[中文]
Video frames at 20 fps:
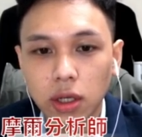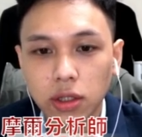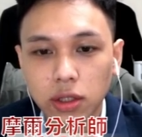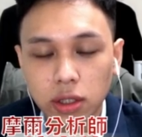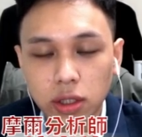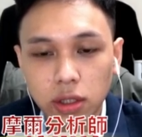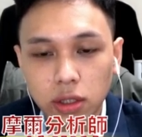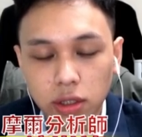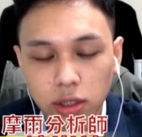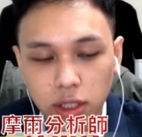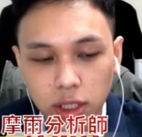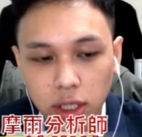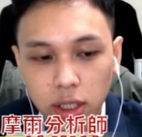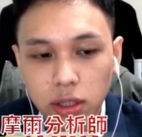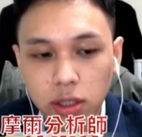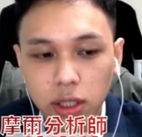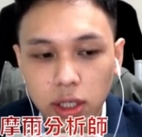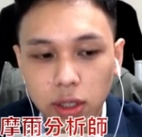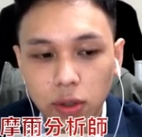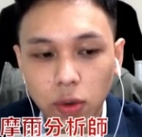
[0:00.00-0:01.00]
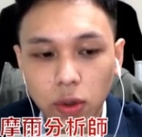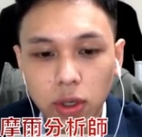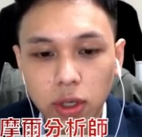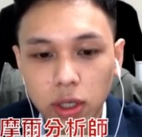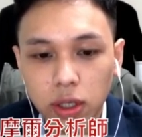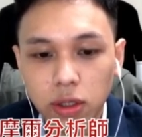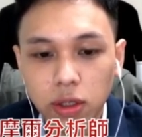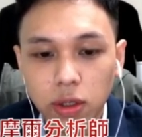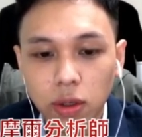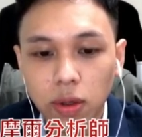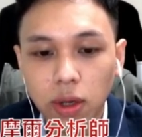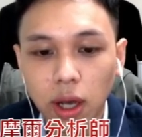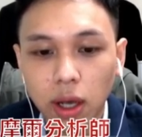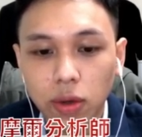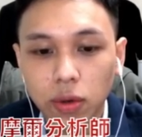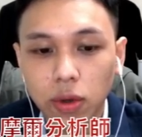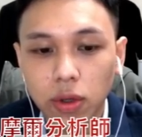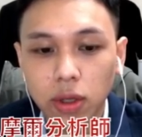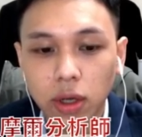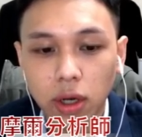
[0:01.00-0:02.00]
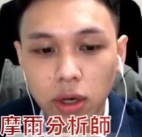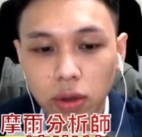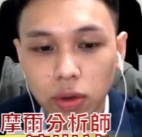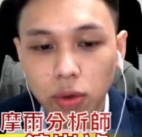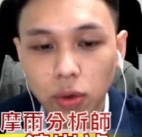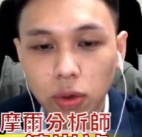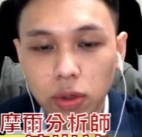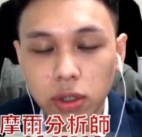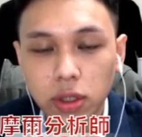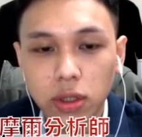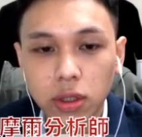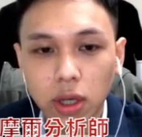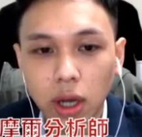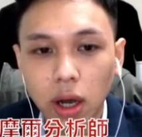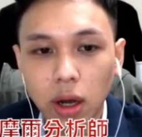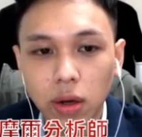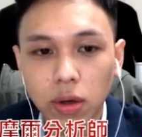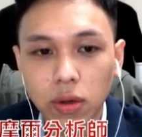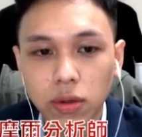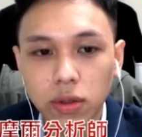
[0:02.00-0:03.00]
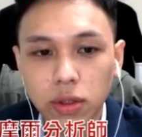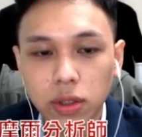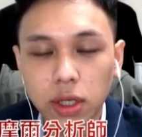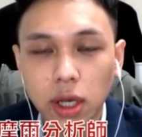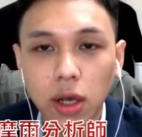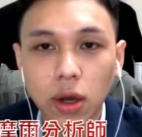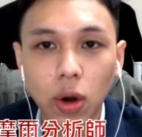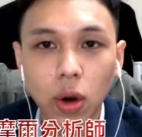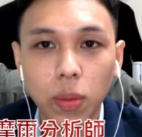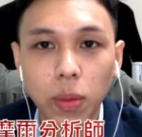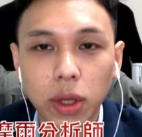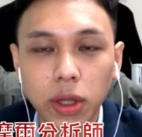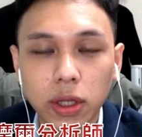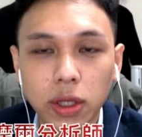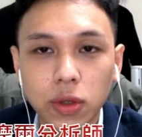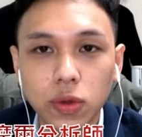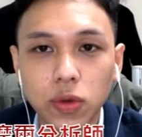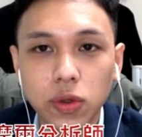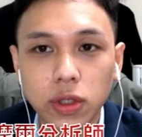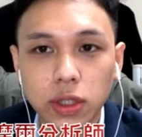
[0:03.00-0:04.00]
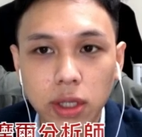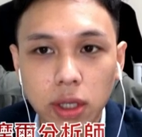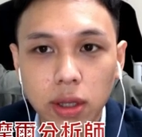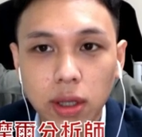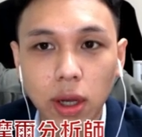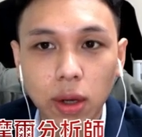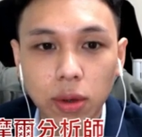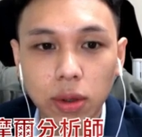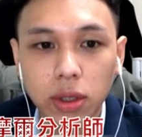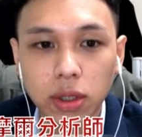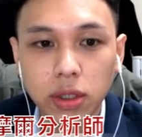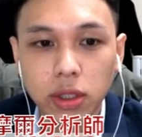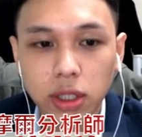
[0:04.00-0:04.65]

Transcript: 这现阶段的营收来源很多是靠在欧美地区接到了